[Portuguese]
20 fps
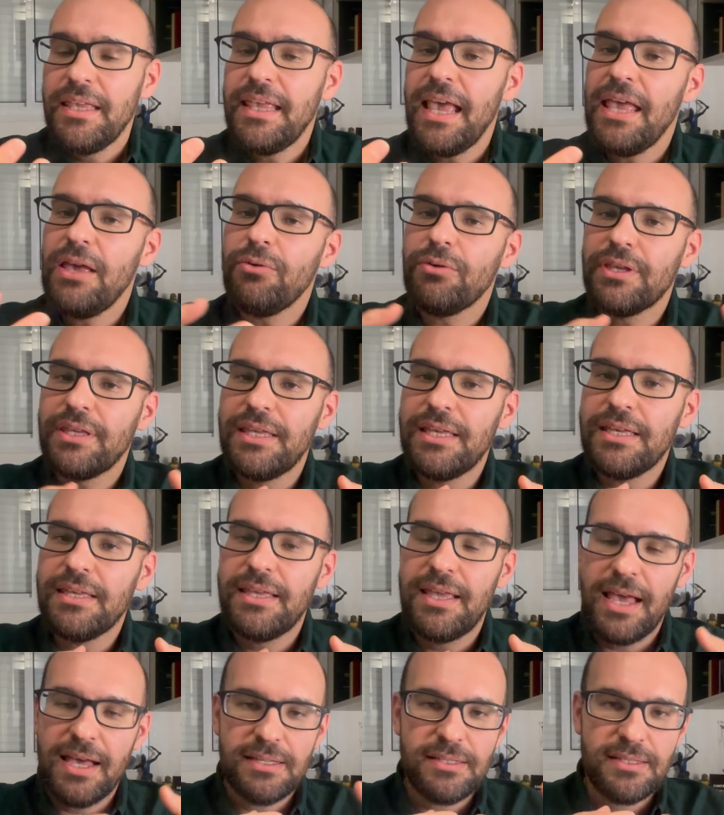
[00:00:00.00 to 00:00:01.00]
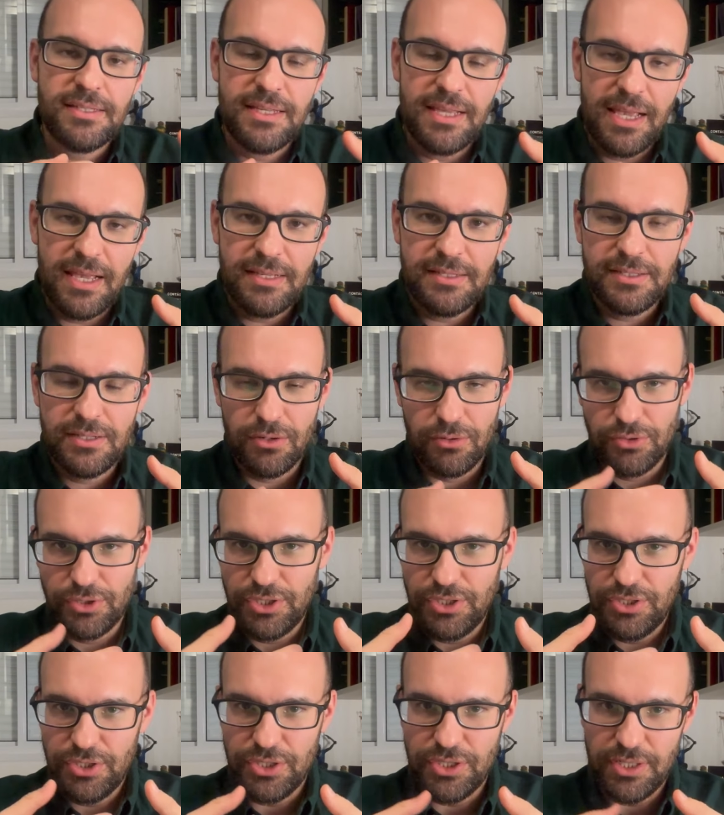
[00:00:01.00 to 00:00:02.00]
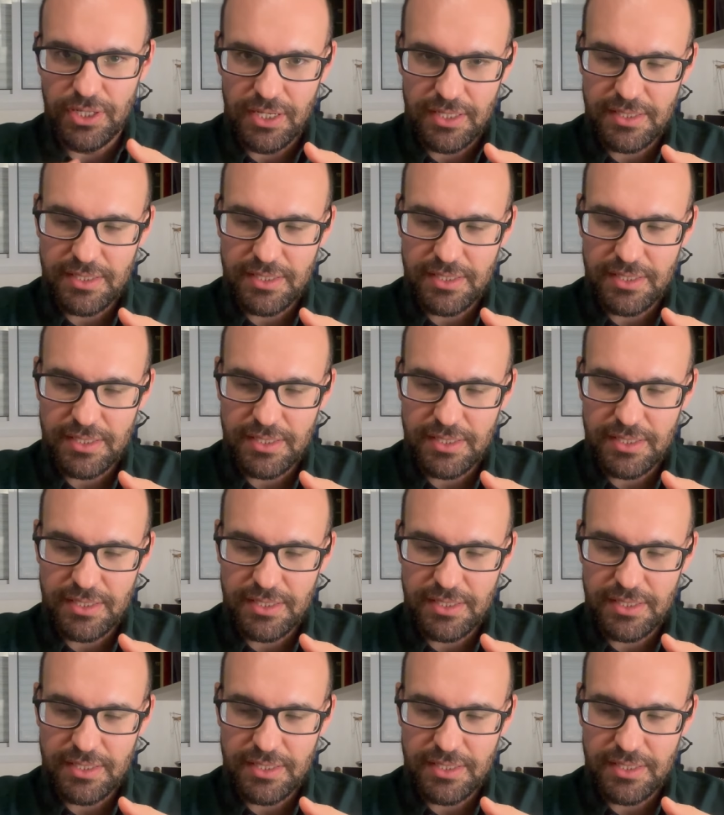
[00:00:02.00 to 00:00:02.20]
E aí o que que é a ciência hoje em dia?